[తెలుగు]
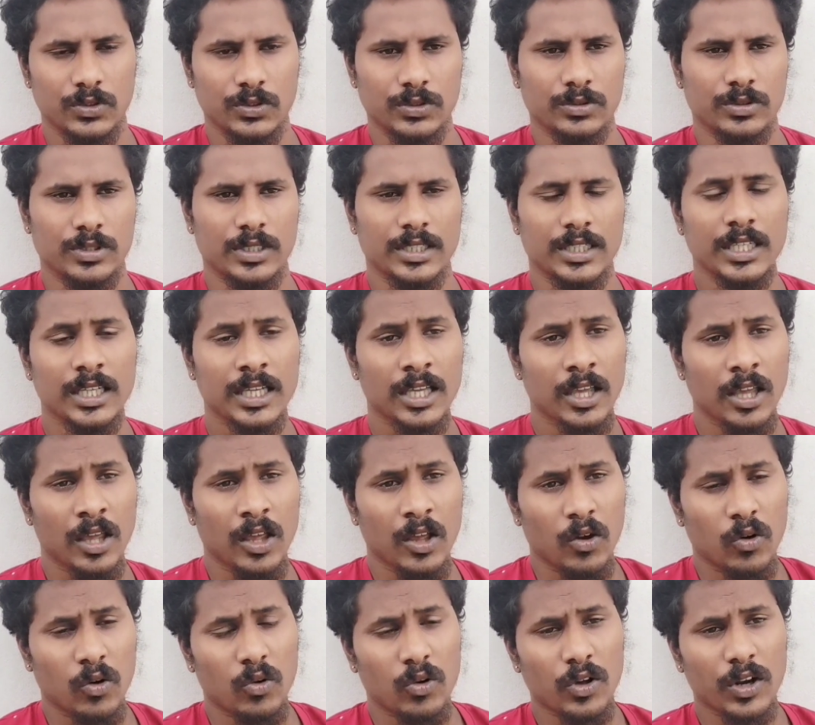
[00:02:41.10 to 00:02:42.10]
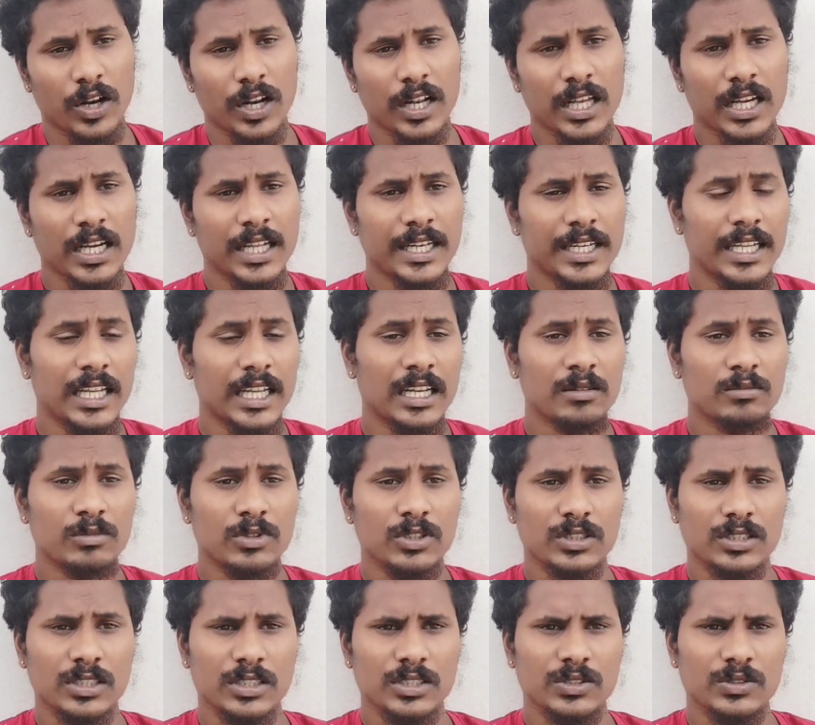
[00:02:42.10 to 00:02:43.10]
రోజు అంటే ఓవరాల్గా నెల
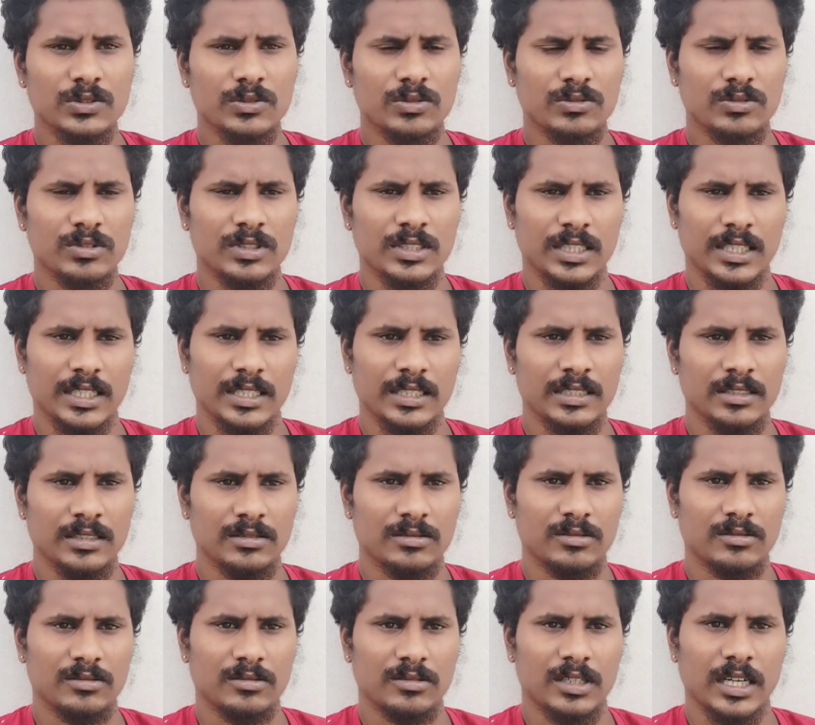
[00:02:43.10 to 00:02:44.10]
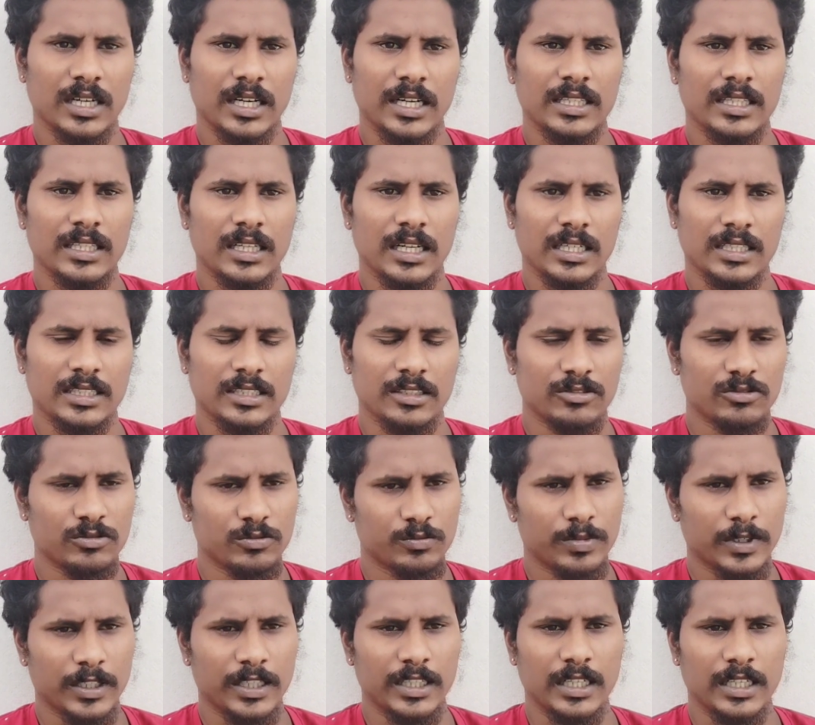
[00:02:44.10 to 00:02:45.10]
మొత్తం చూసుకున్నా కానీ ఒక ఐదు లక్షలు
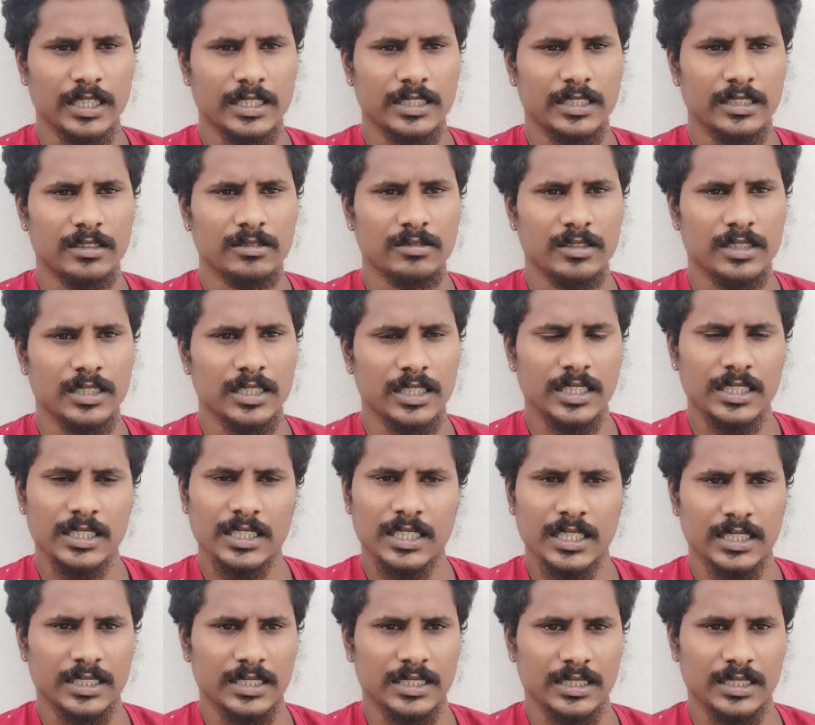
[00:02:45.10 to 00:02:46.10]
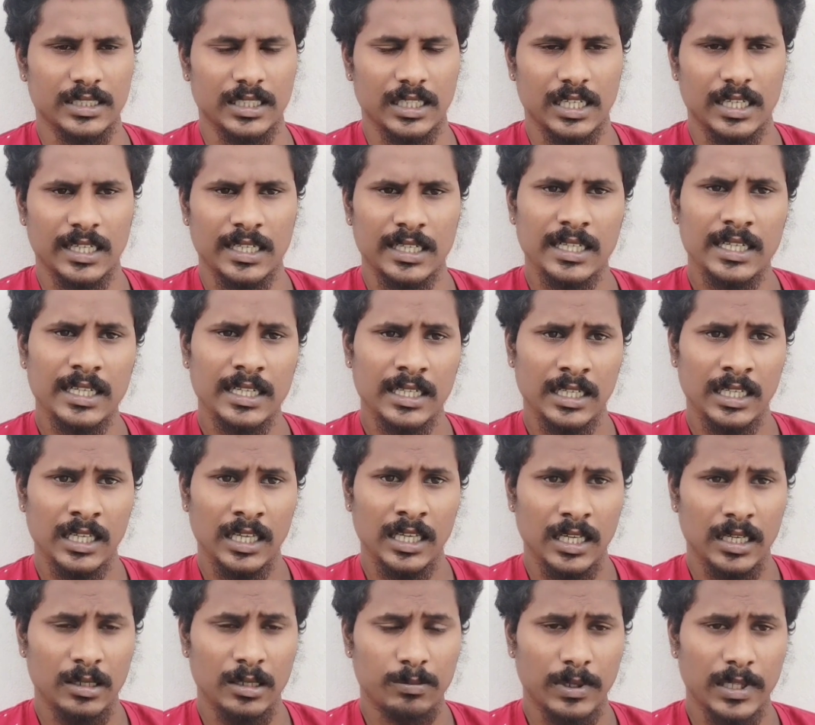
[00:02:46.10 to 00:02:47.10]
పది లక్షలు ఈజీగా వస్తాయి అందులో
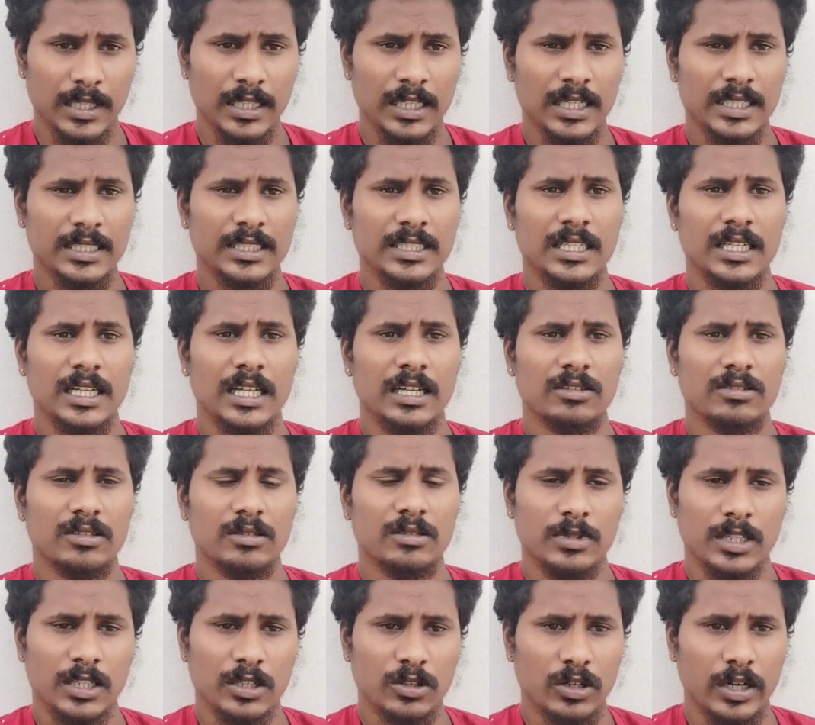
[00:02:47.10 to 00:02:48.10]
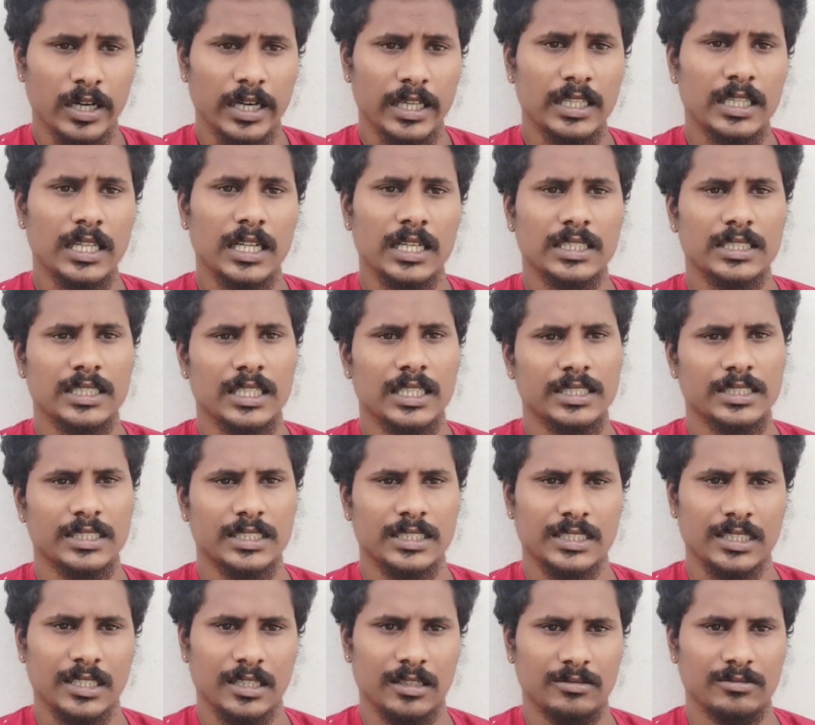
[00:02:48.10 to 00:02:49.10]
పది లక్షలు రాకుండా మనకు ఐదు లక్షలు
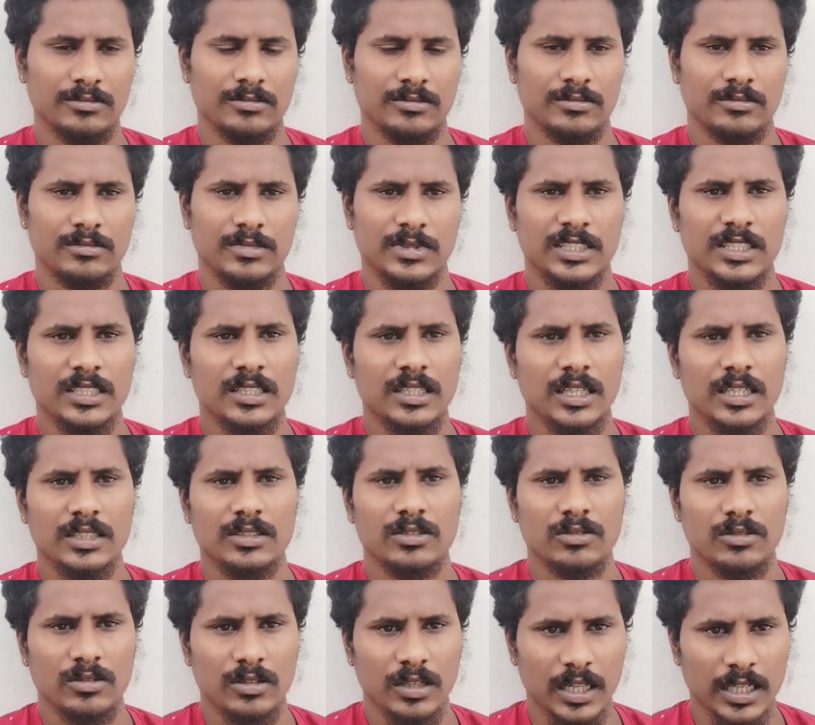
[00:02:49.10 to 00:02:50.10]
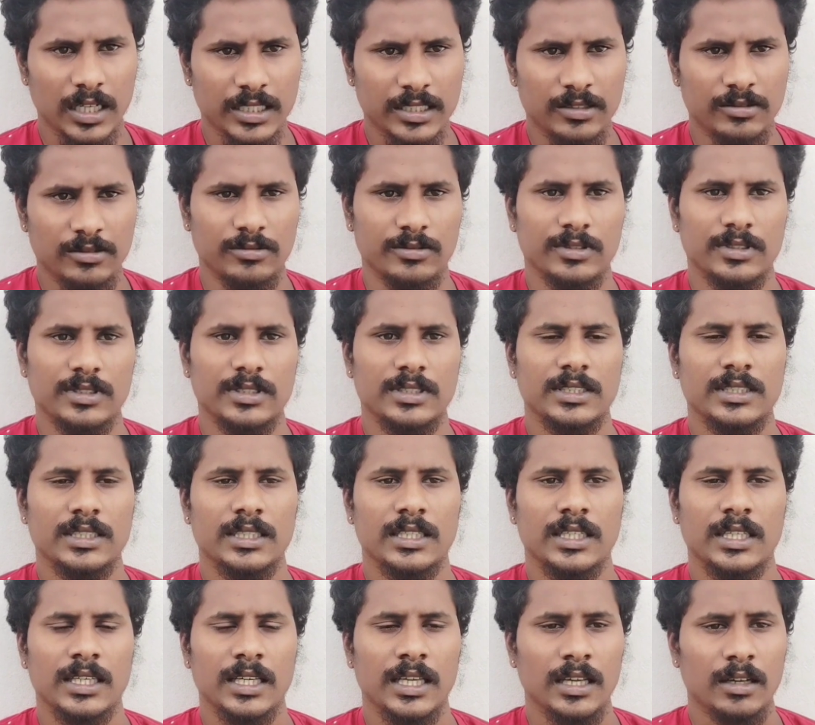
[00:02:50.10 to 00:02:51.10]
వచ్చినాయి చాలు మిషన్ ఖర్చులు ఒక లక్ష పోని
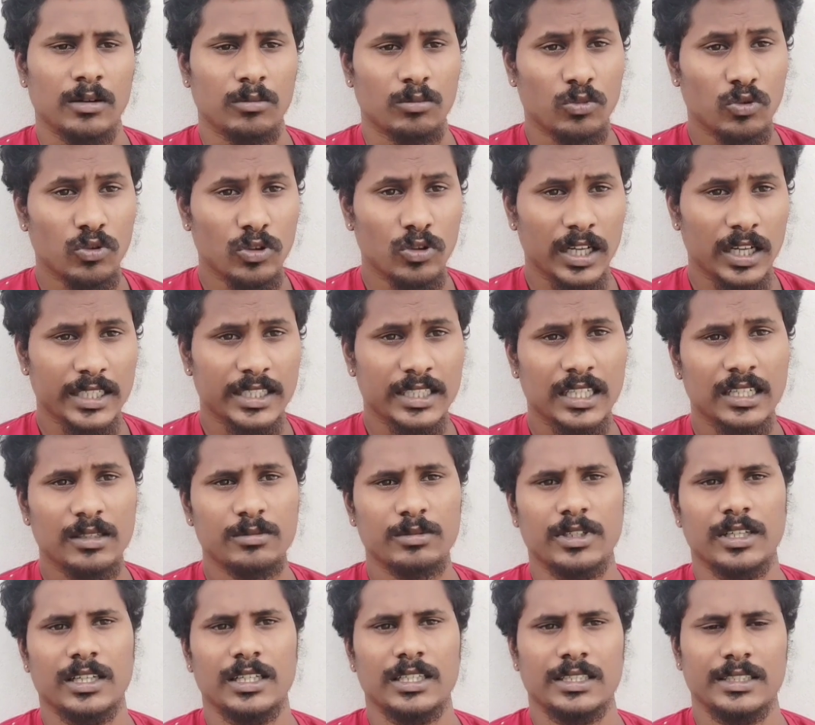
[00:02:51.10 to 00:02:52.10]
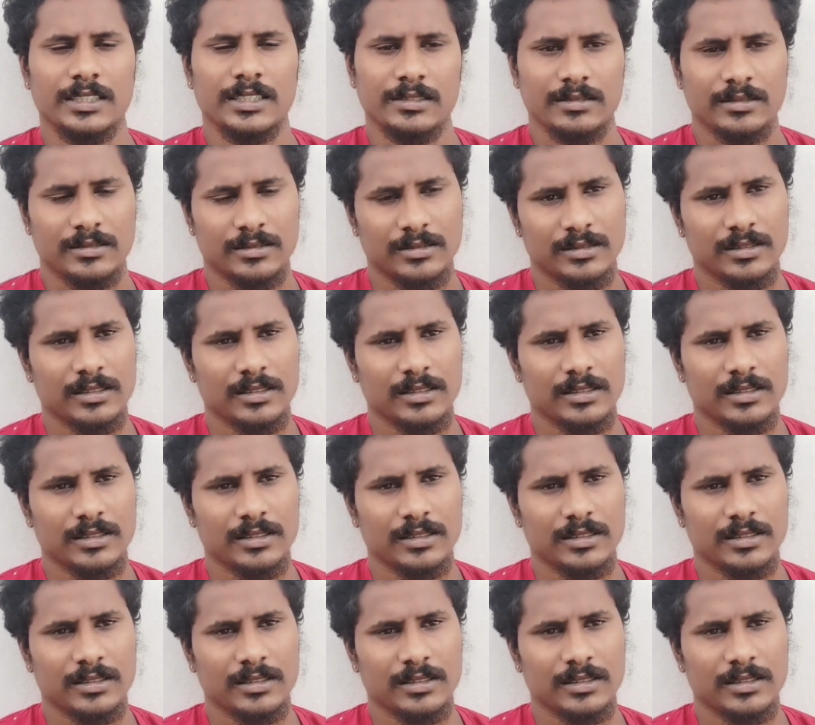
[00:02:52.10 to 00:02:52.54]
మూడు లక్షలే మిగిలినాయి